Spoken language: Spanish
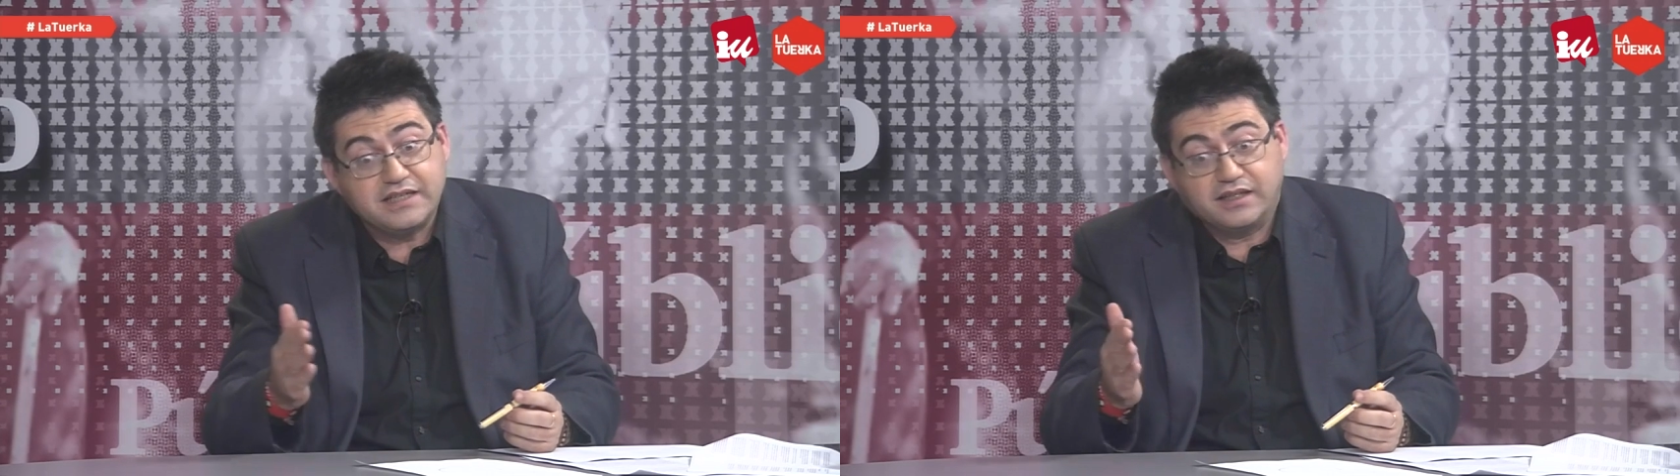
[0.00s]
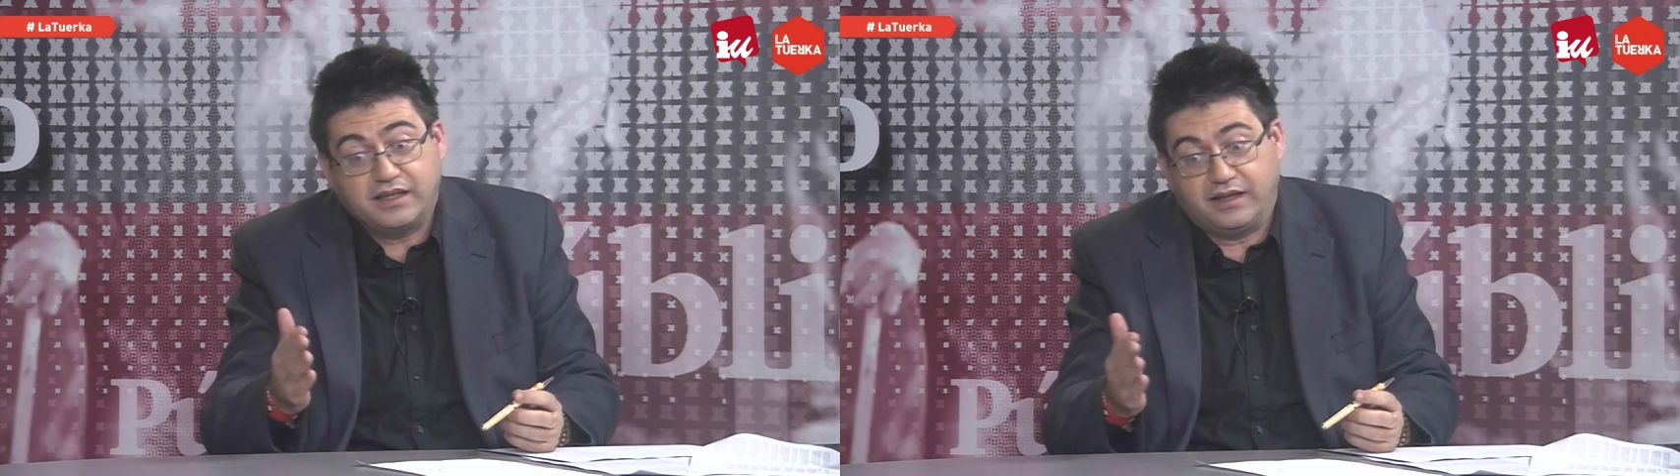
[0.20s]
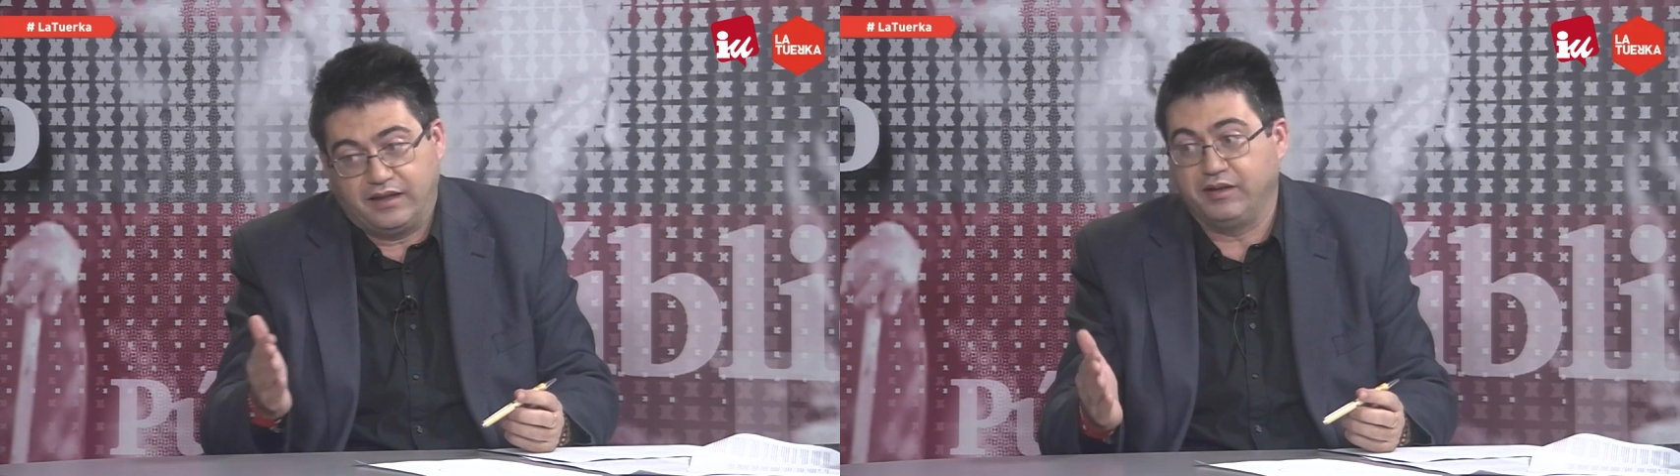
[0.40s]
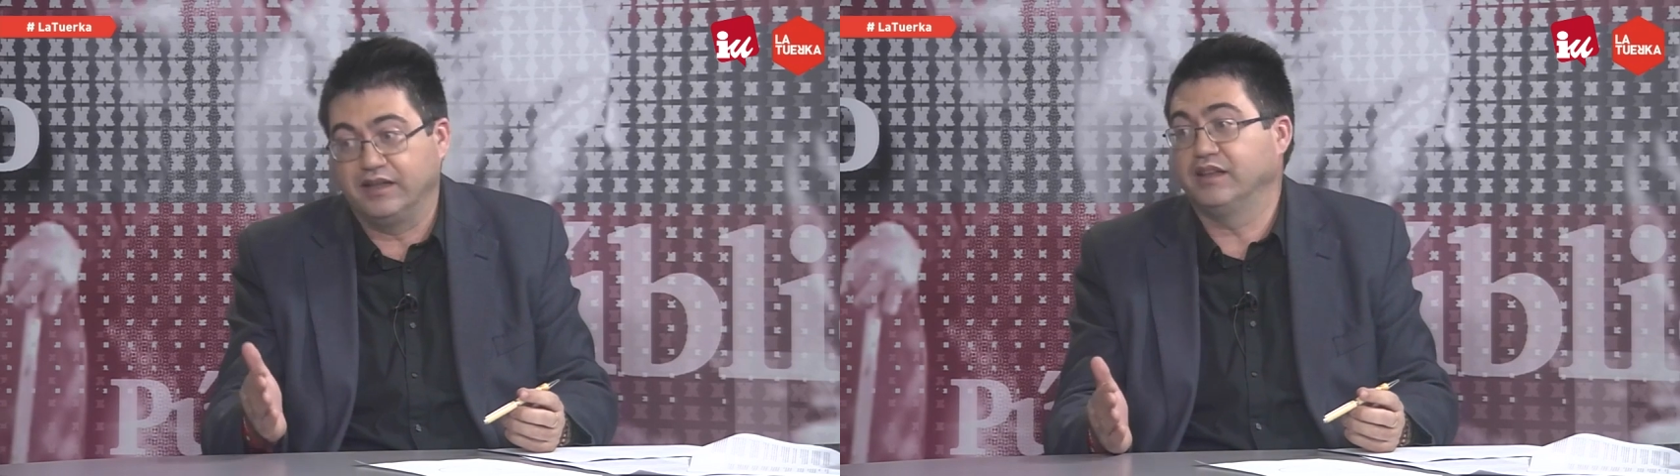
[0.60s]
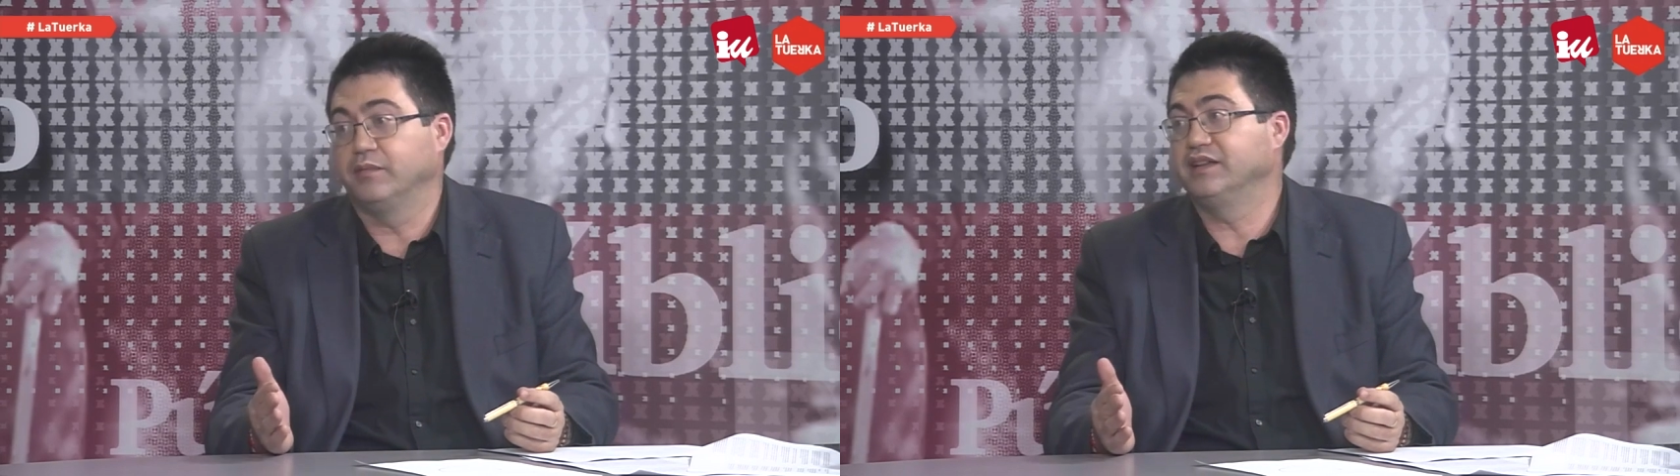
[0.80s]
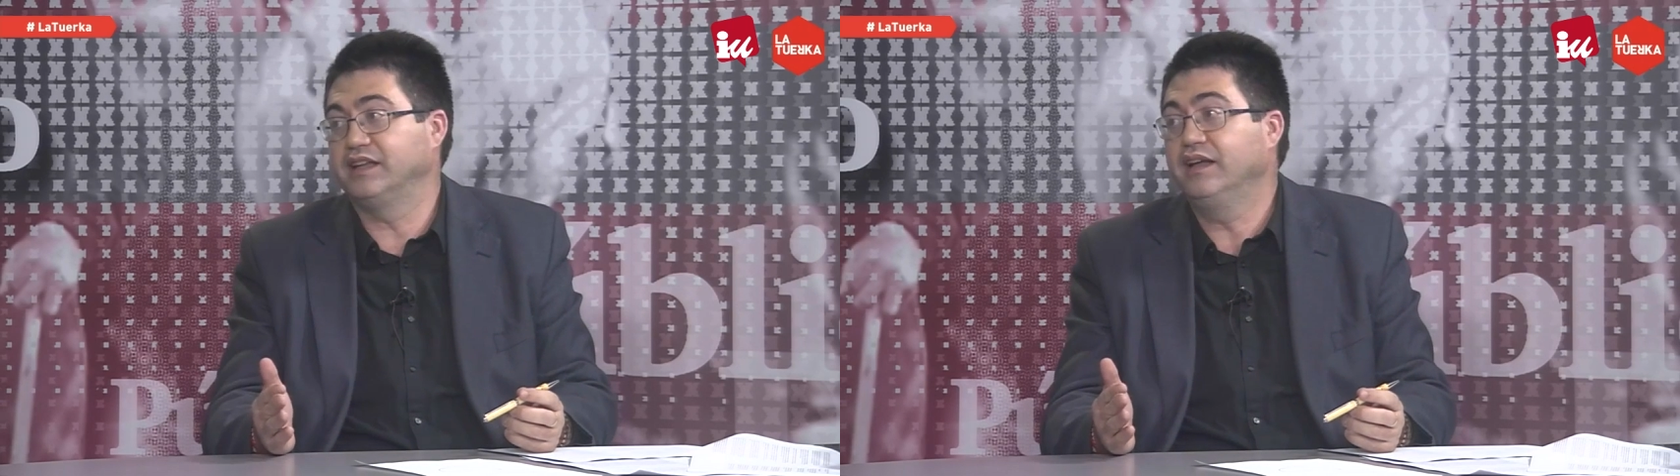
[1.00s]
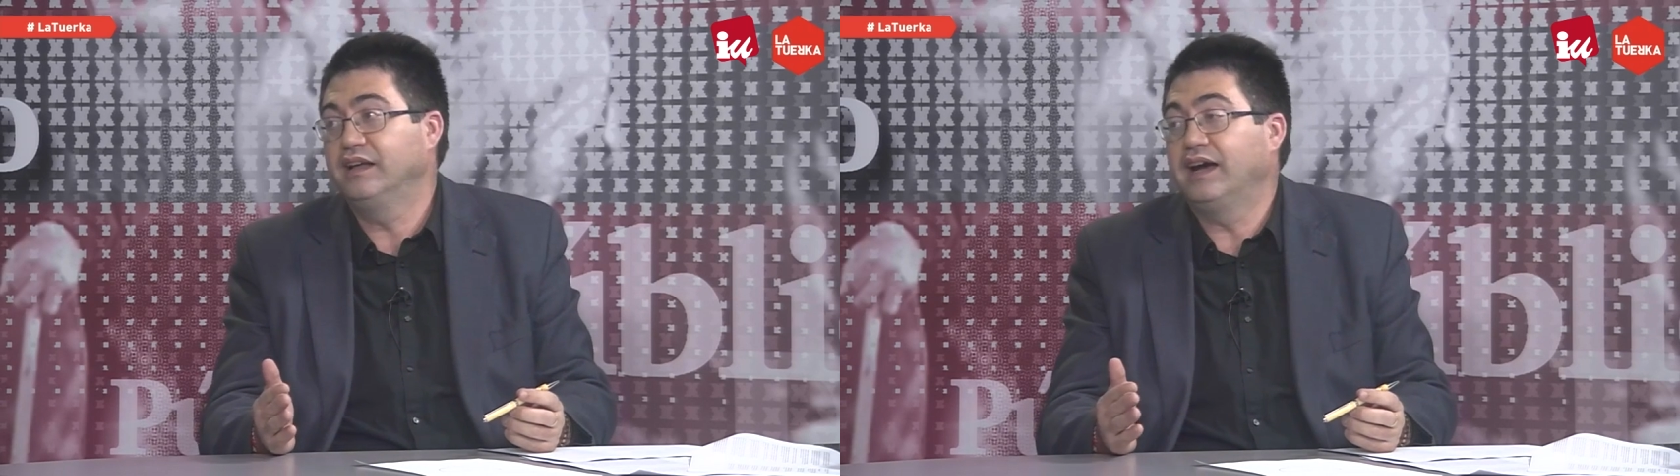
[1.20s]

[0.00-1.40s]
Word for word: que evidentemente